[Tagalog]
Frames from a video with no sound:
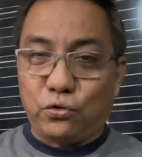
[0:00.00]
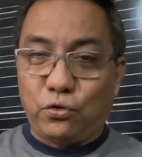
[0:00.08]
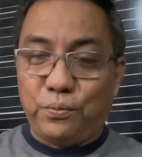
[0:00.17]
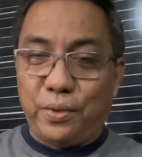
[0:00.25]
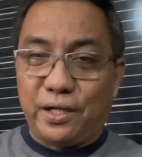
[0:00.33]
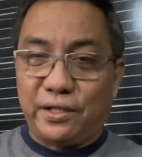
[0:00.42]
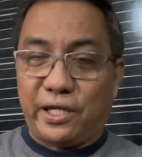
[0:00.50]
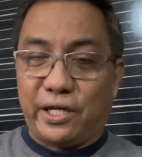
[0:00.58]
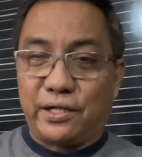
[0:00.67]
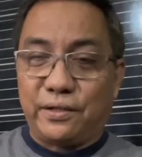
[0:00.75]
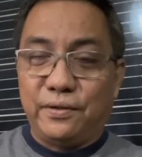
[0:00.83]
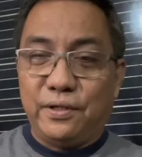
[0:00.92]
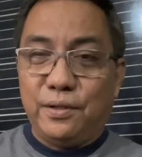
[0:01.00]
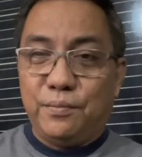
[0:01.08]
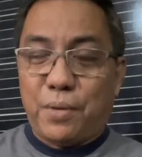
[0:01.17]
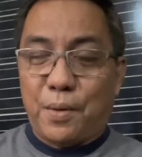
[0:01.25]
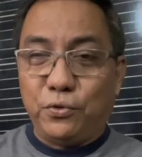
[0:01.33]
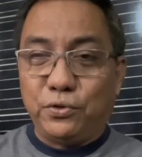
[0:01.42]
converter
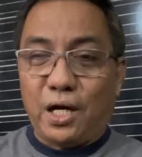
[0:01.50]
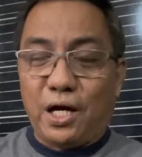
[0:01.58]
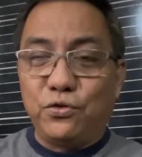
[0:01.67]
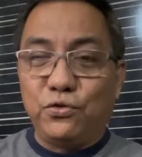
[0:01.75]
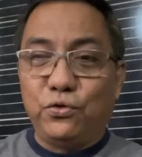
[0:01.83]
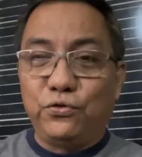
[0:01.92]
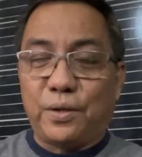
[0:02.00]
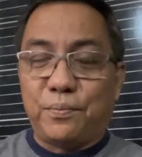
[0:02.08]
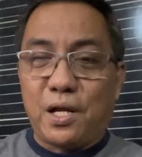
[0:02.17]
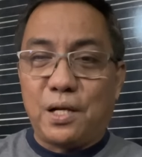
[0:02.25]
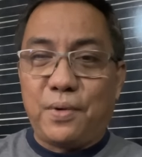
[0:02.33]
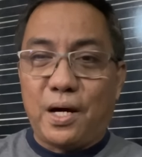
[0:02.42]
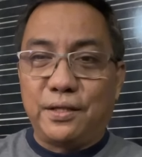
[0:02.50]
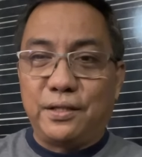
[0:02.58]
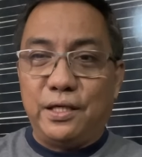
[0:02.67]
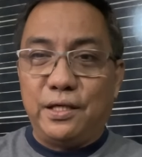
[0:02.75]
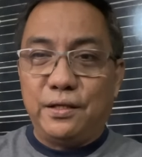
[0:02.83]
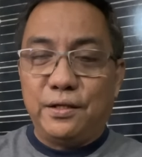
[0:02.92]
papunta ngayon doon sa valve
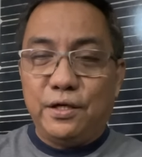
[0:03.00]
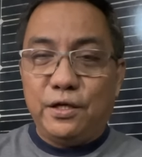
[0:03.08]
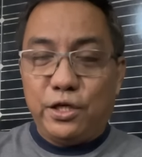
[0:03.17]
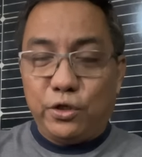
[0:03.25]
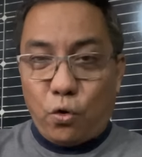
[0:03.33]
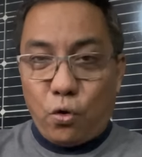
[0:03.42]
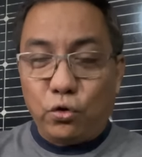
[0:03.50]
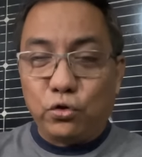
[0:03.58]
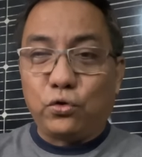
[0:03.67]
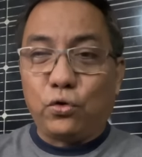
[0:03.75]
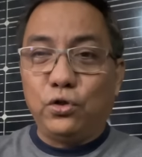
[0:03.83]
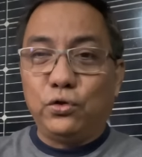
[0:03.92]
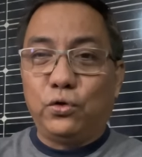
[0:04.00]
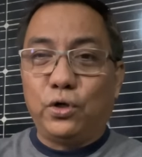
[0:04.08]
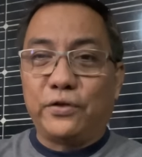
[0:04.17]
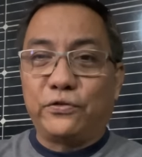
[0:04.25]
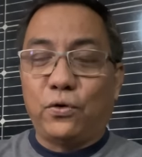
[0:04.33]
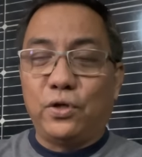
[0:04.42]
body, iko-control nung
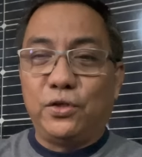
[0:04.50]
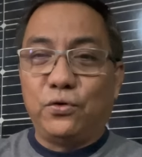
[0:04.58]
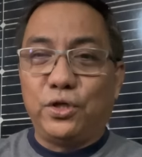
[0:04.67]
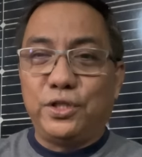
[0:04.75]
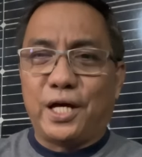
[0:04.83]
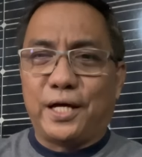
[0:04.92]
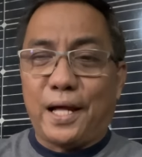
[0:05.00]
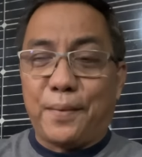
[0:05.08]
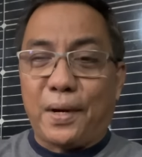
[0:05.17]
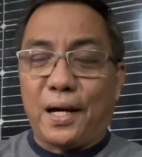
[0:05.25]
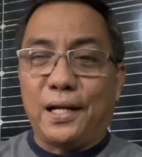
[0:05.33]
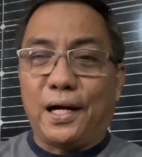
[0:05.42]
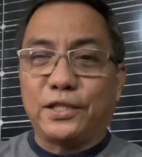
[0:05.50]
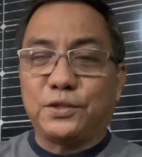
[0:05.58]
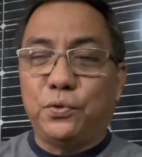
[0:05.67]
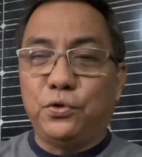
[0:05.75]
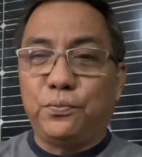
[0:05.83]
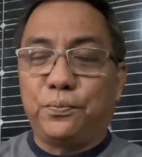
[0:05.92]
uh, solenoid yan, napakalakas
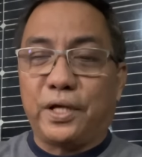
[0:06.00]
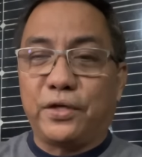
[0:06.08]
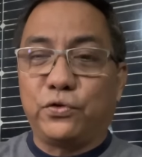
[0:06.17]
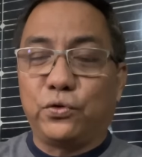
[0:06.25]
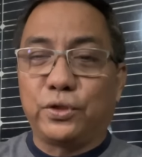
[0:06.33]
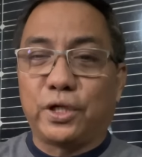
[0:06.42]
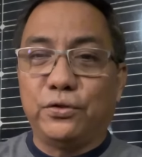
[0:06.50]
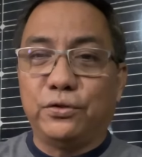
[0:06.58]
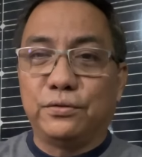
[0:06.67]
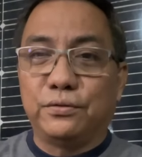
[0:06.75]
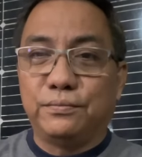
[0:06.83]
po nung pressure na yon.